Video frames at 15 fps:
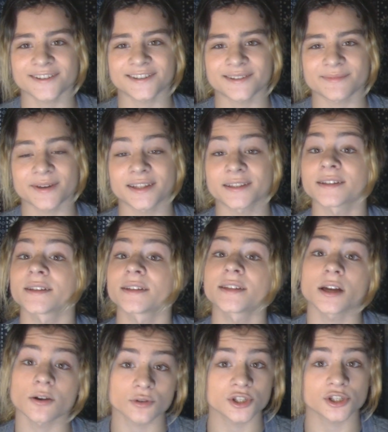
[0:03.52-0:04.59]
привет, ребята!
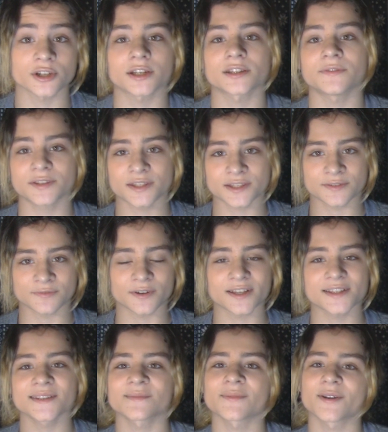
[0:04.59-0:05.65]
Я очень рад видеть
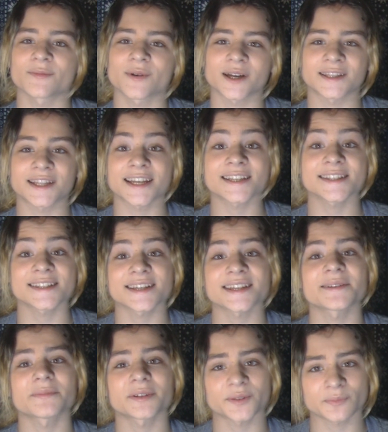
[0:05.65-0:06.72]
вас на моем канале.
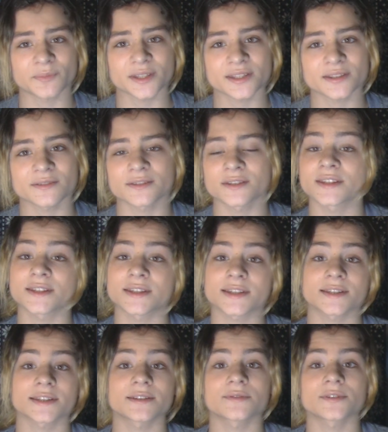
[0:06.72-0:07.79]
Скорее подписывайтесь,
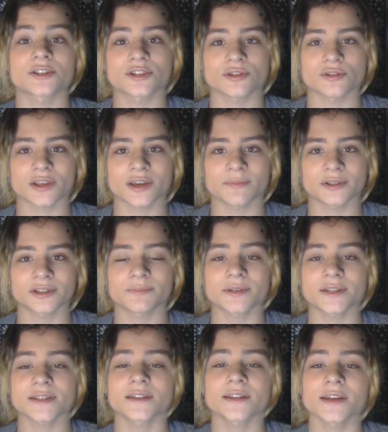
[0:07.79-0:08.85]
если вы еще не
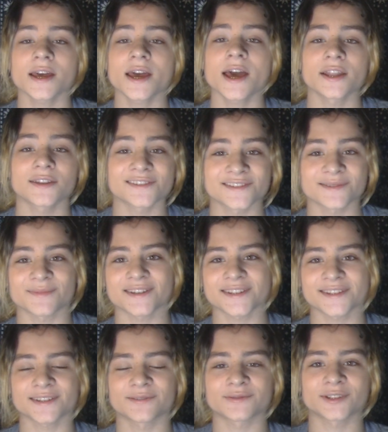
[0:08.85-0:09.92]
подписаны.
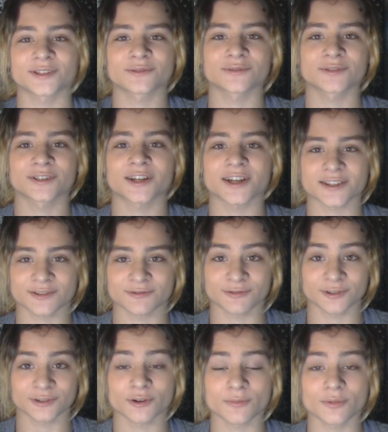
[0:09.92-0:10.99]
Нажимайте на вот эту вот красную
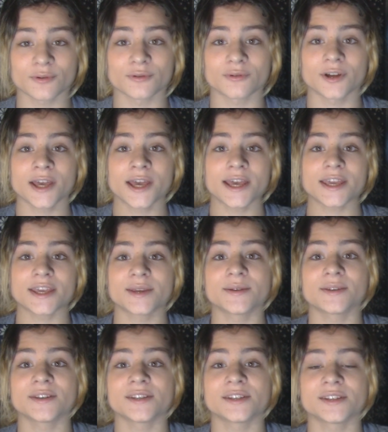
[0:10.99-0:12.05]
кнопку
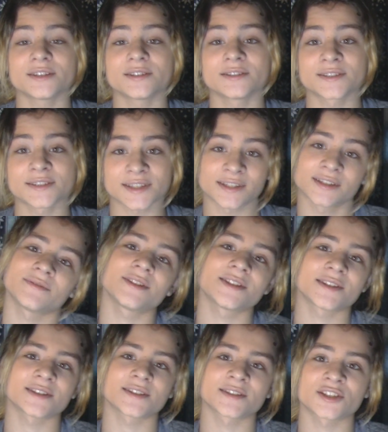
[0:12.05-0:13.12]
и
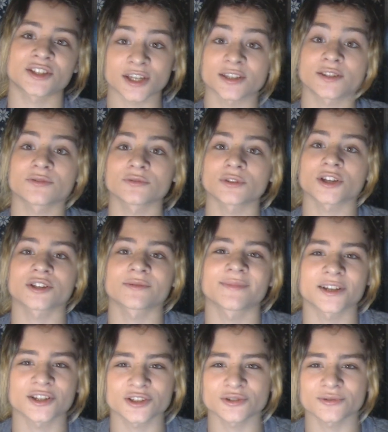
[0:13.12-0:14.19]
становитесь частью нашей
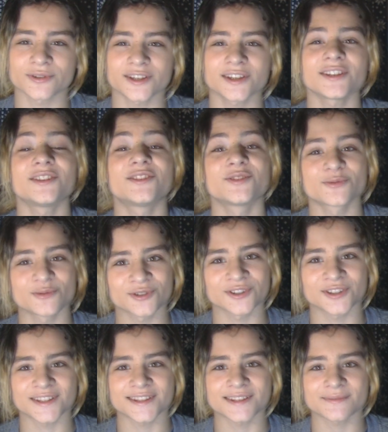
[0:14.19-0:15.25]
большой и
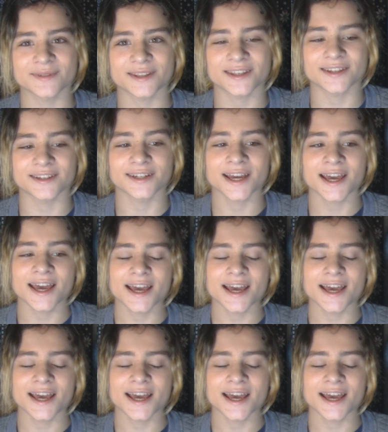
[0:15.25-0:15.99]
дружной семьи.